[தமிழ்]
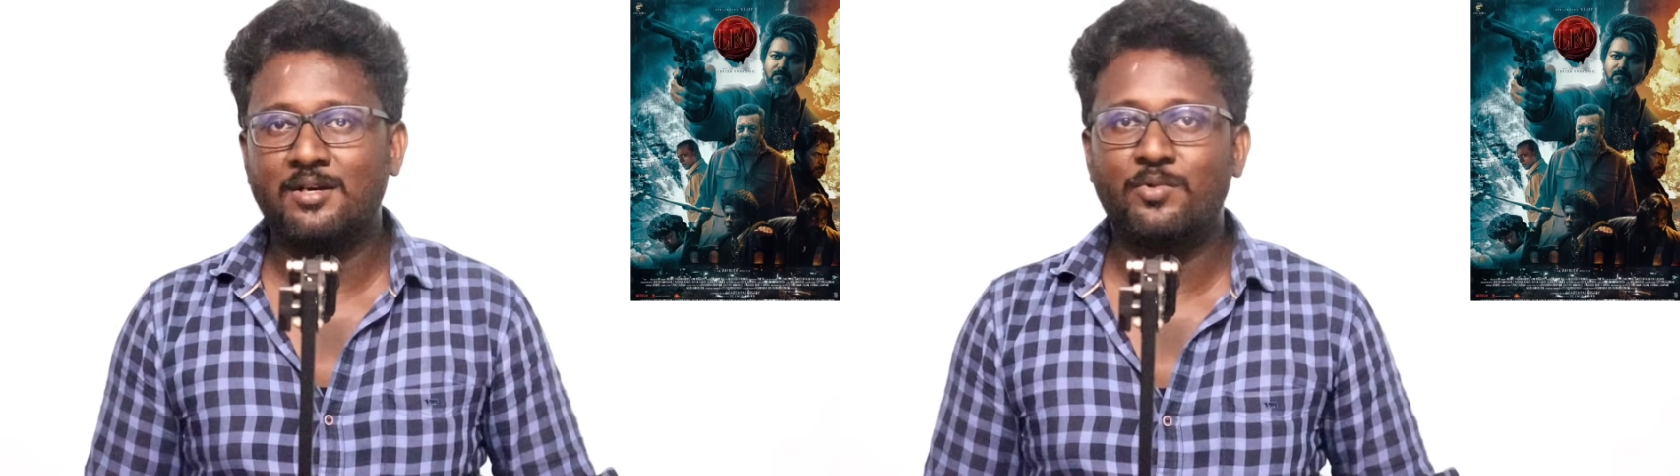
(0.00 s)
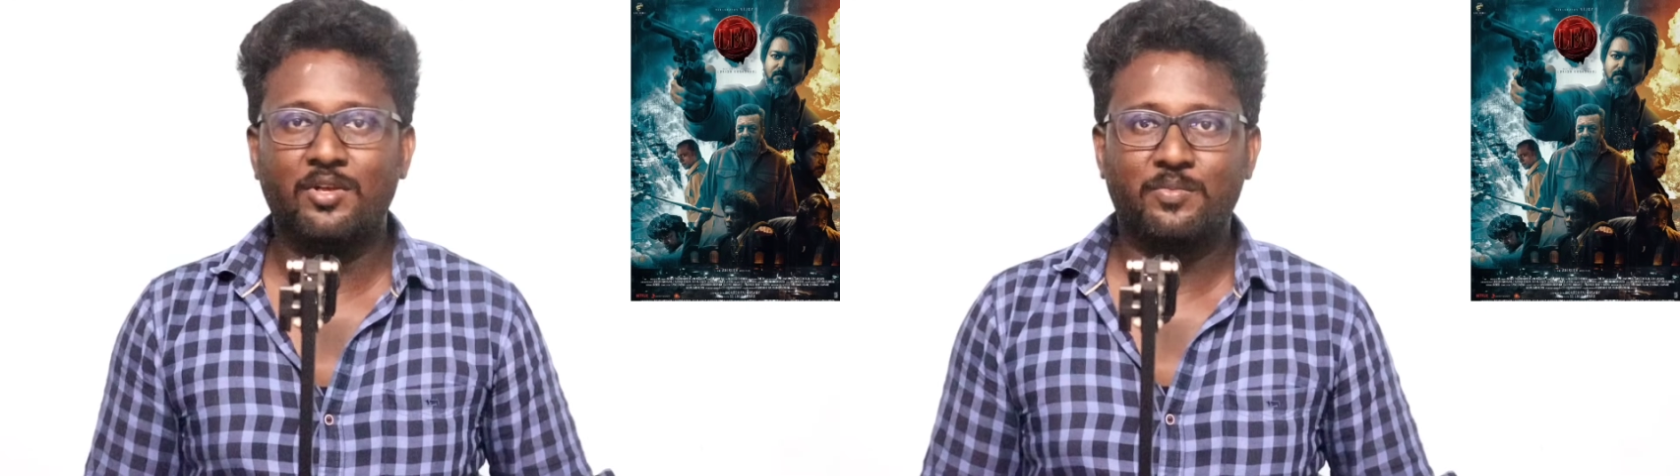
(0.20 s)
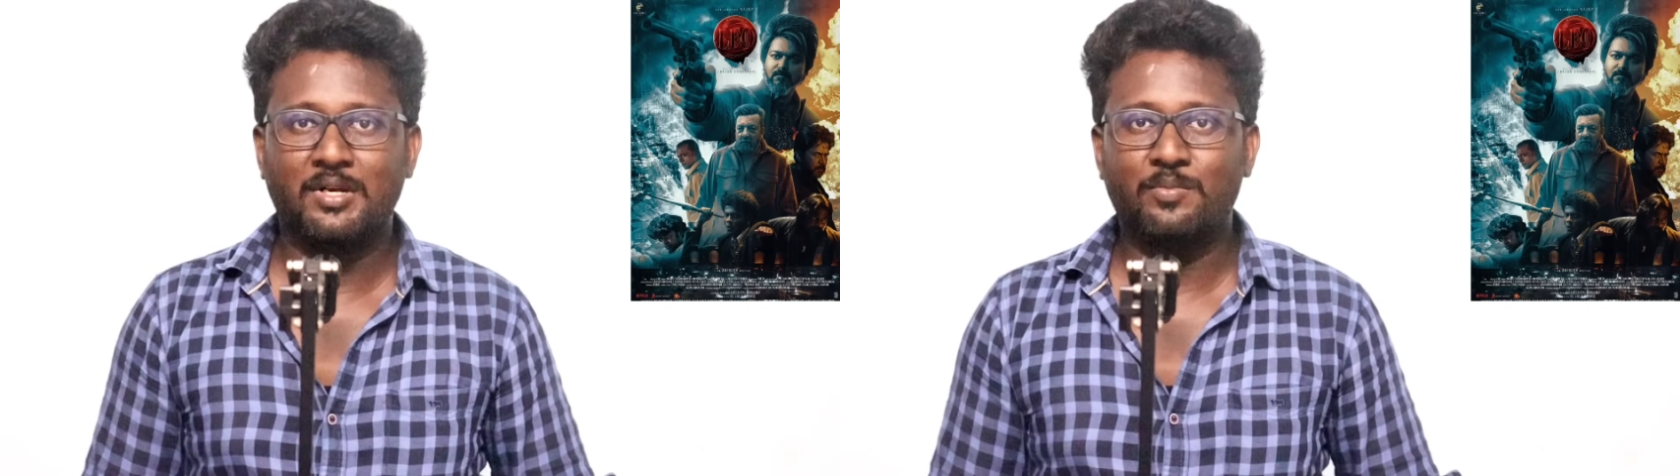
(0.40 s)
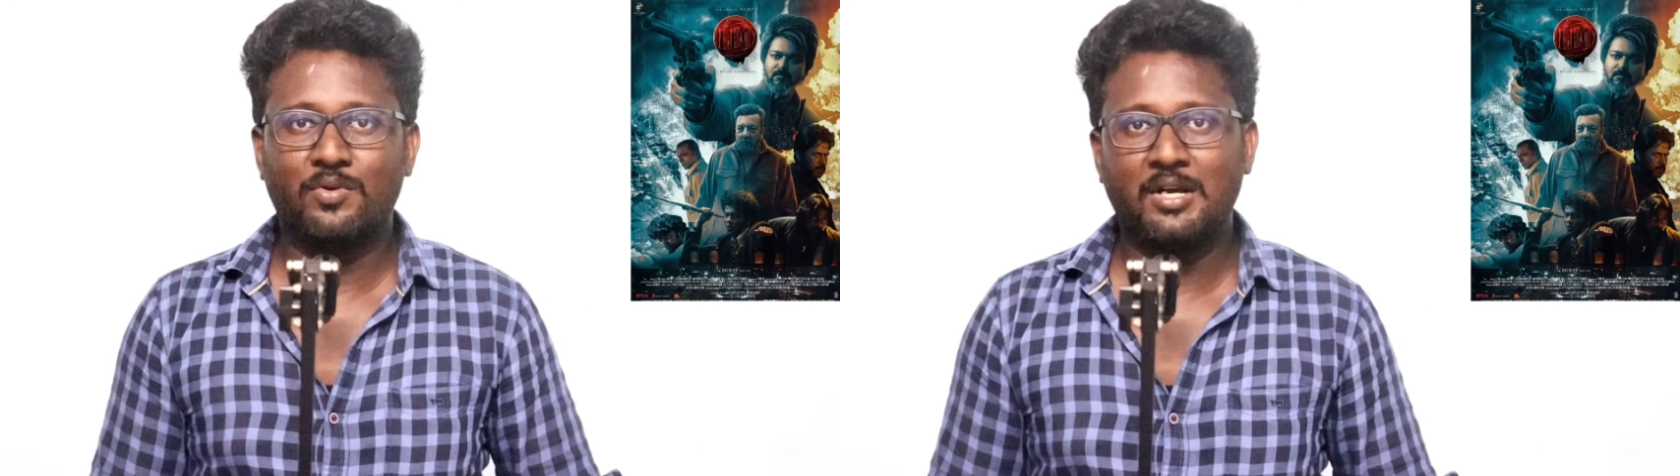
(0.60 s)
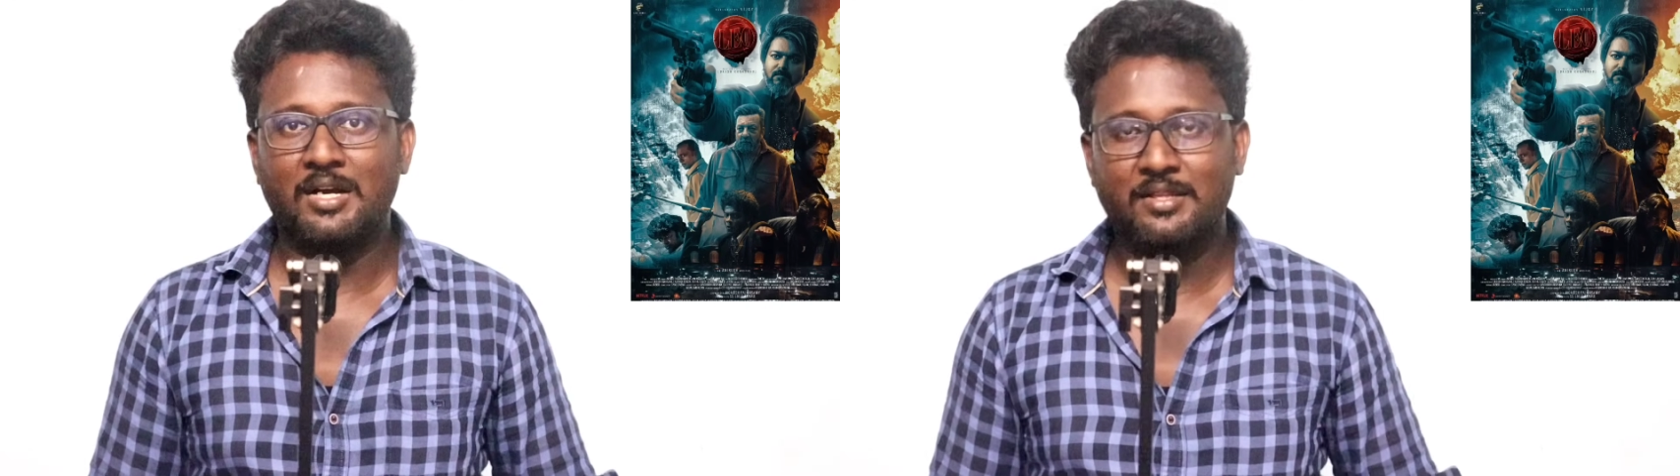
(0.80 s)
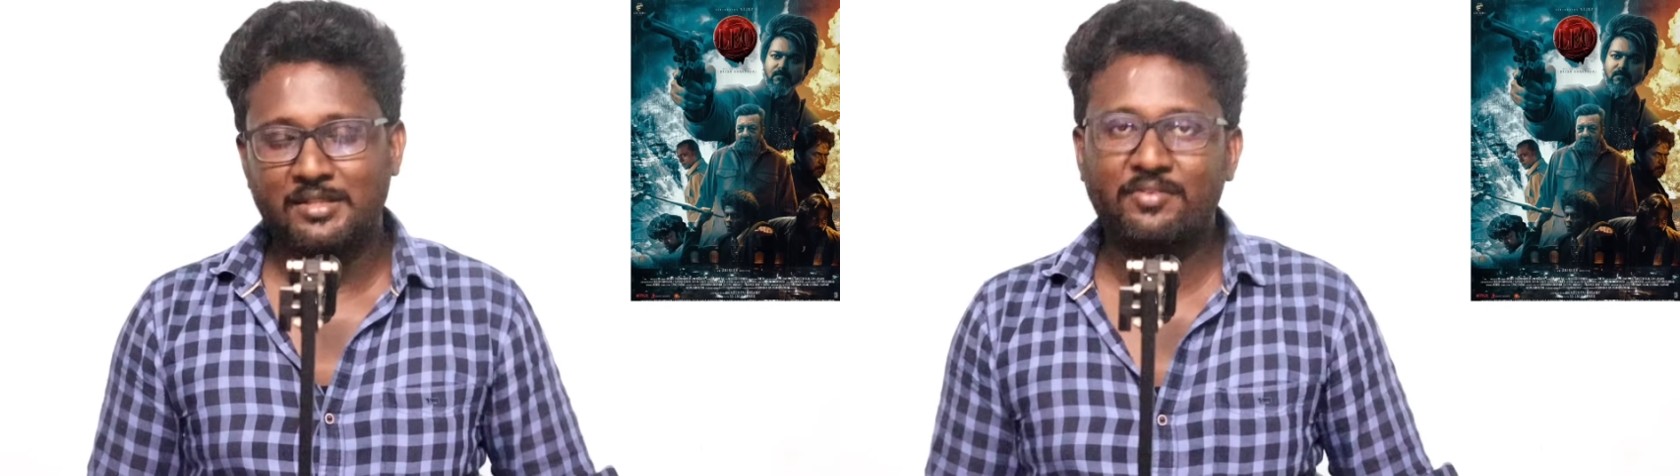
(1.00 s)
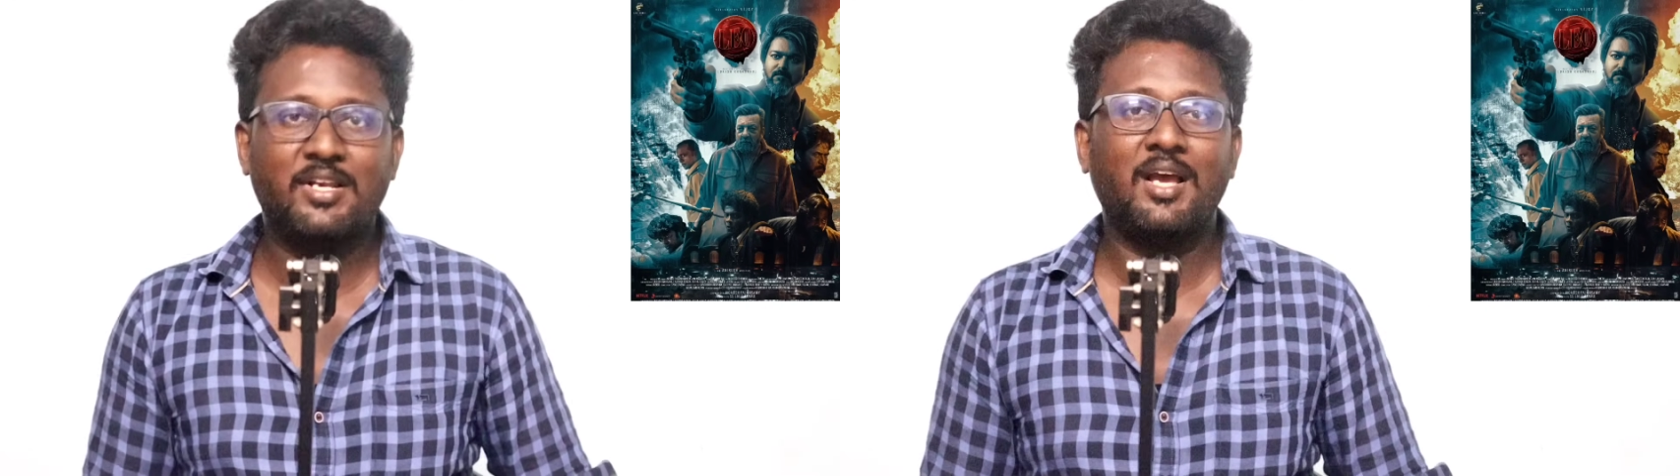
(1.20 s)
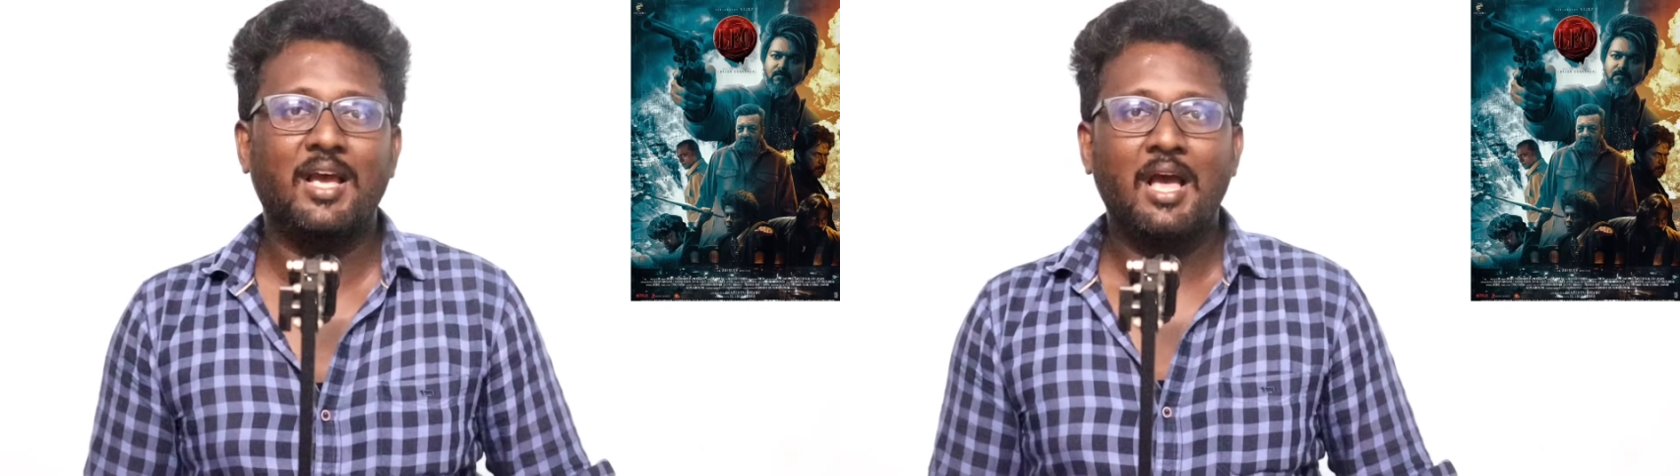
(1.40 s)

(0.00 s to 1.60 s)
தான் முடிவு பண்ண போகிறாங்களே தவிர